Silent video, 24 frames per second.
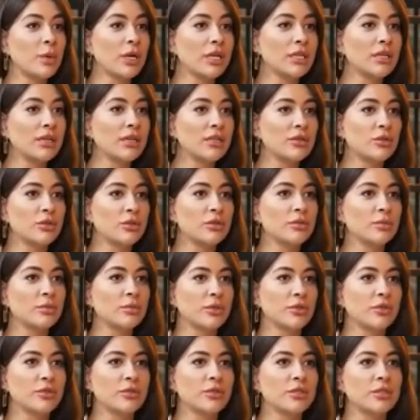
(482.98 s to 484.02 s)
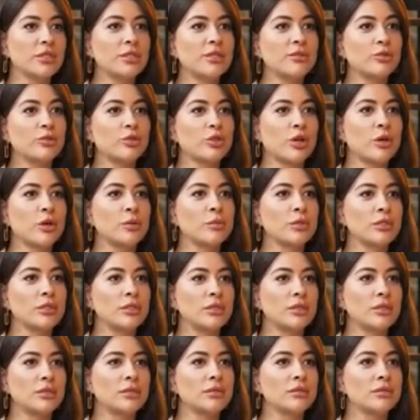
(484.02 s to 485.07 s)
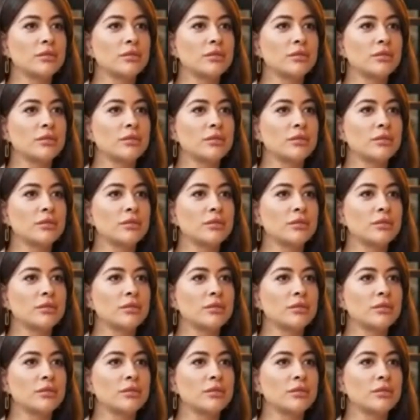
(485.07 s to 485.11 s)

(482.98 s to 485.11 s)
парней, то придется девушкам идти.